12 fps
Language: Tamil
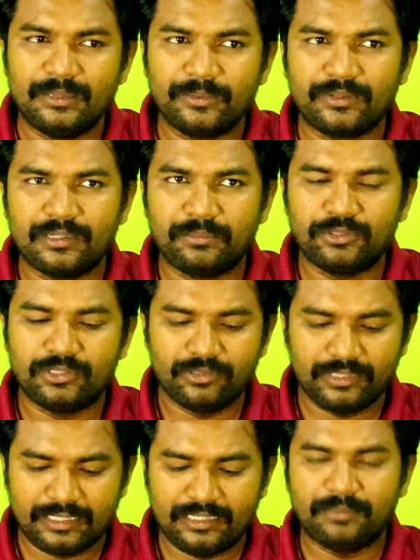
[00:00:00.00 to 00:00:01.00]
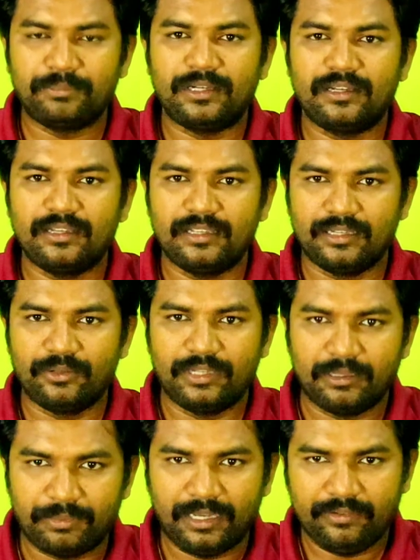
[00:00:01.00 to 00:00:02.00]
இவங்களை பொறுத்தவரைக்கும் என்ன பா
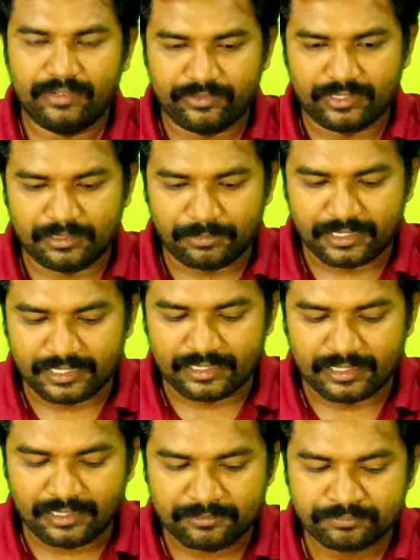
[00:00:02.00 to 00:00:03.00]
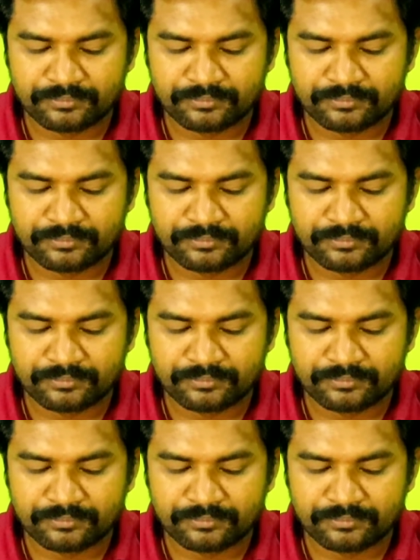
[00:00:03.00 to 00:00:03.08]
என்னுடைய பார்வையில் இவங்களை எப்படி நினைக்கிறேன்னா